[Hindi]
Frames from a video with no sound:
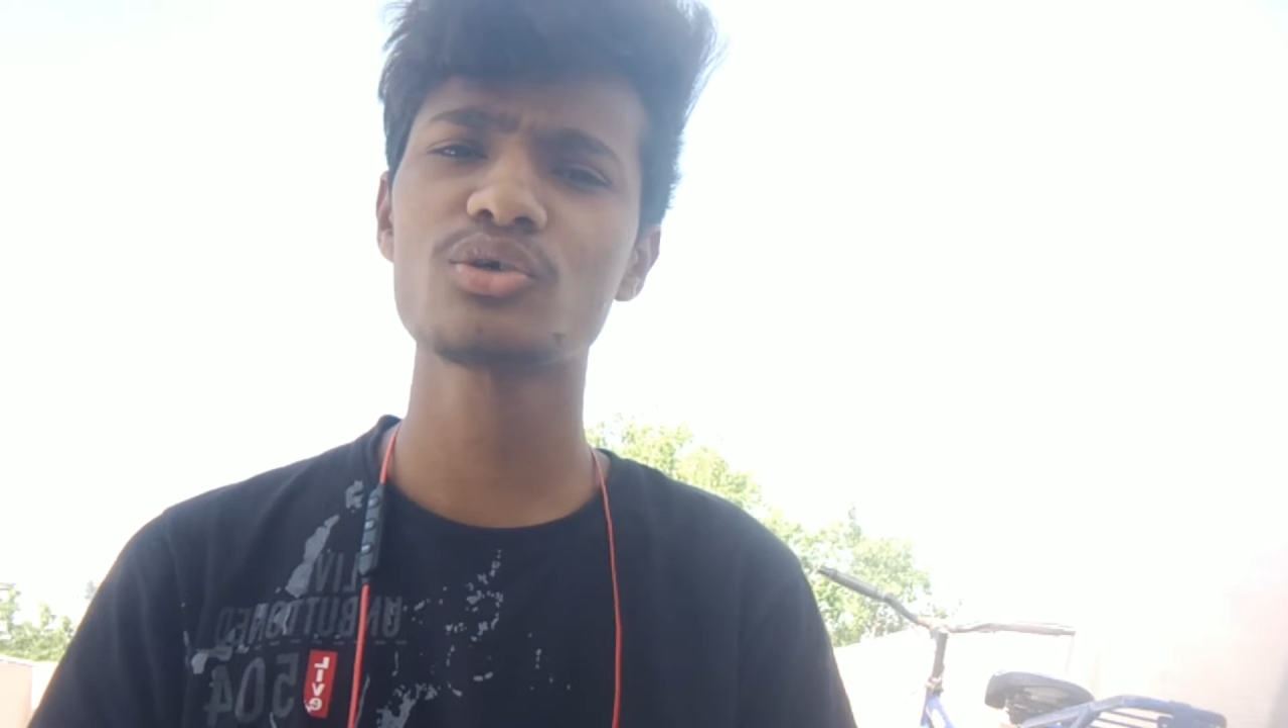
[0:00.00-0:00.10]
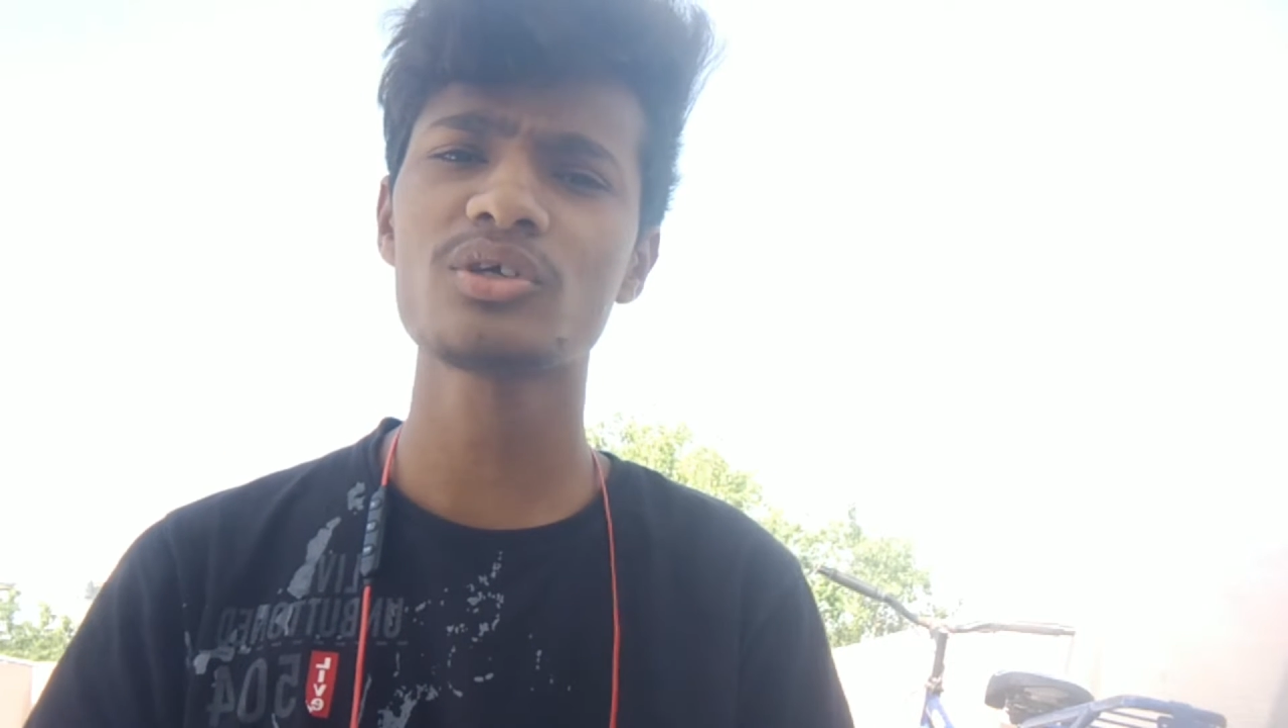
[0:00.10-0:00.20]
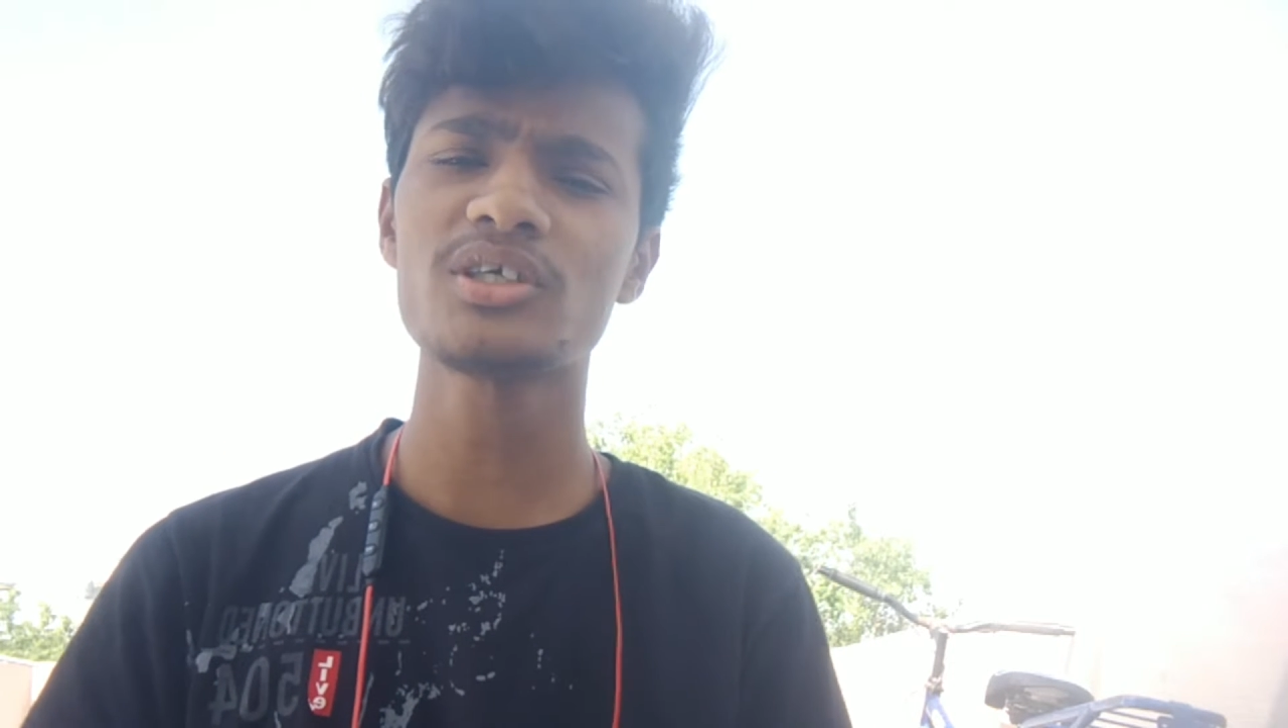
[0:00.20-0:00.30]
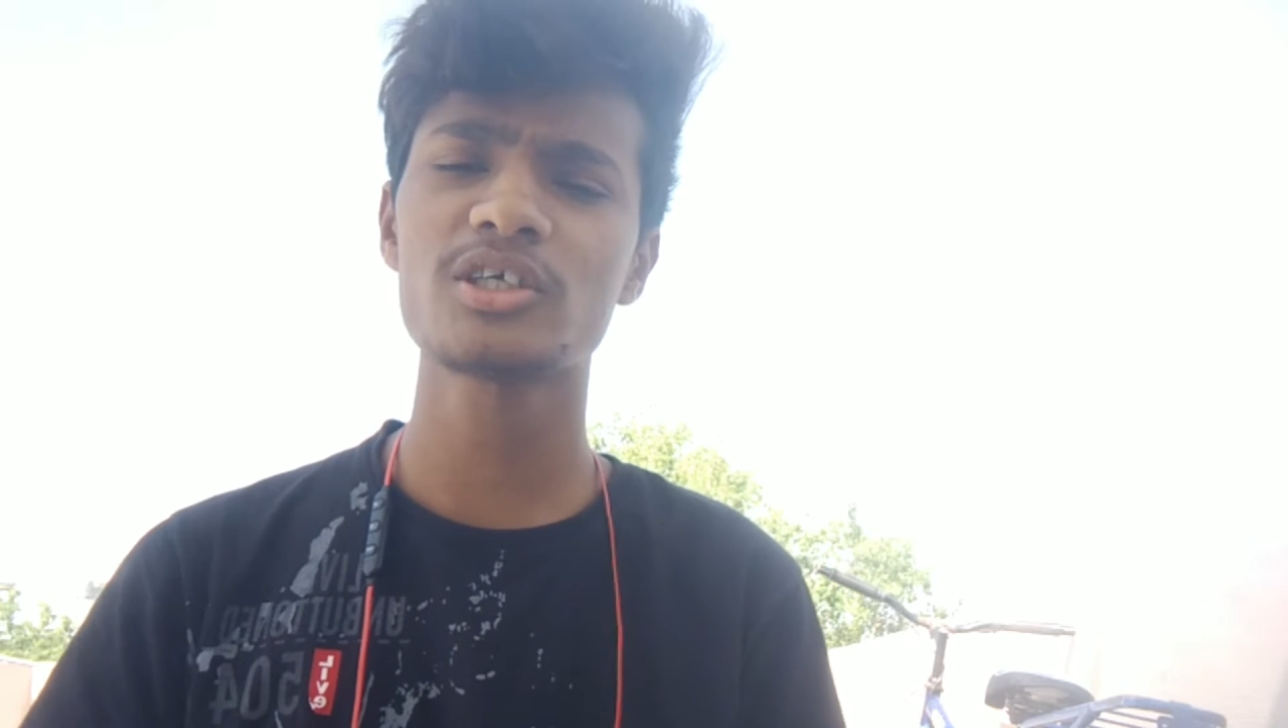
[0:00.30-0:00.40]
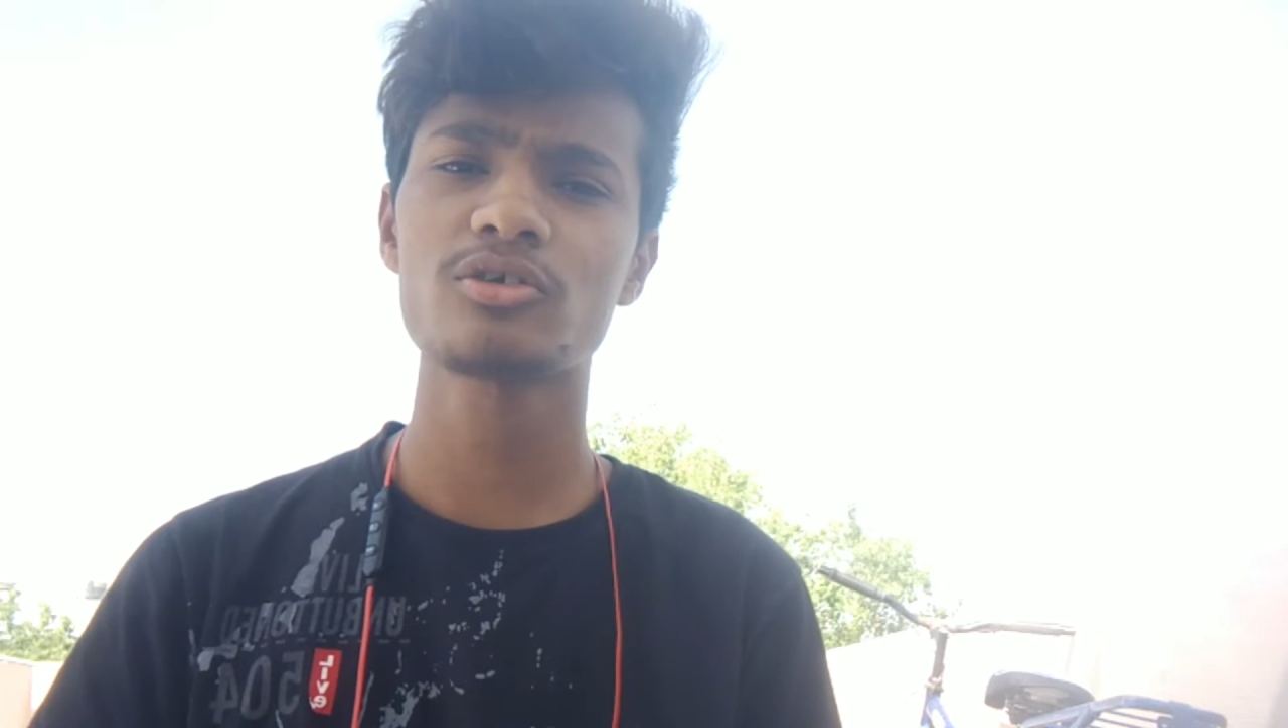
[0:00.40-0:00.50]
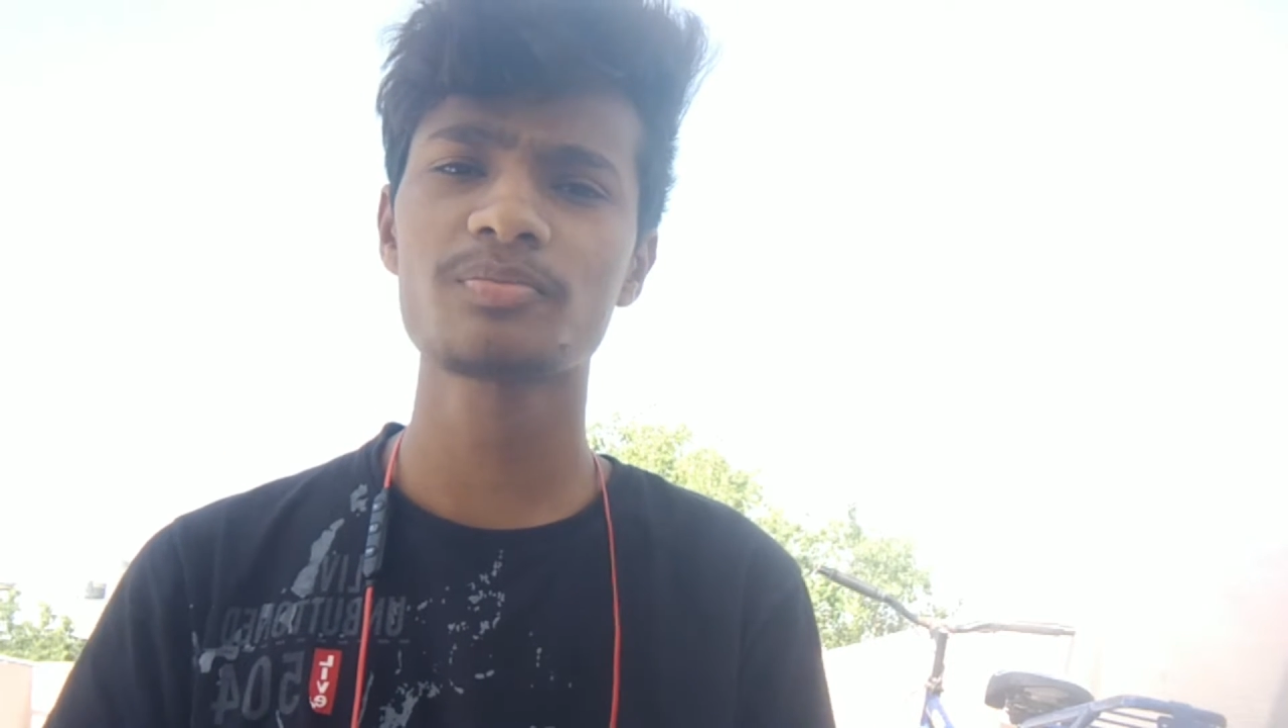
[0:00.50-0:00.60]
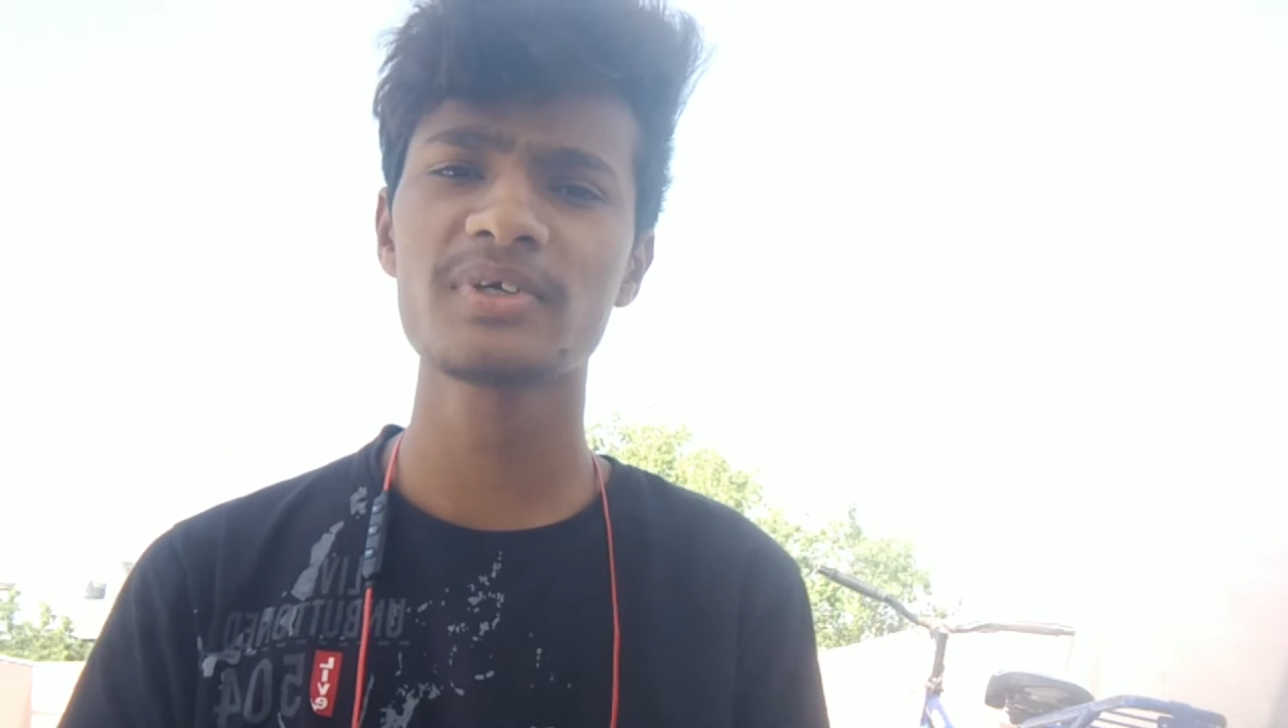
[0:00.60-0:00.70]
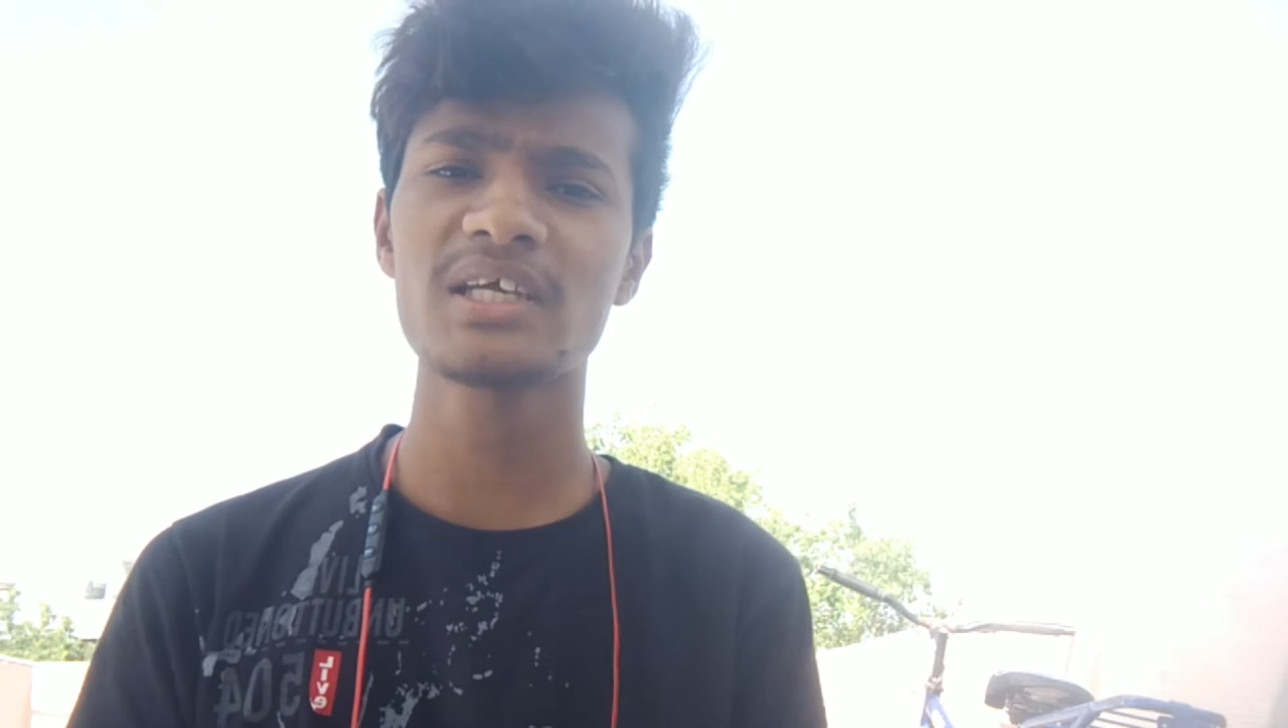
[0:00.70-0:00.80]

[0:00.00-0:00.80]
क्योंकि टिकटॉक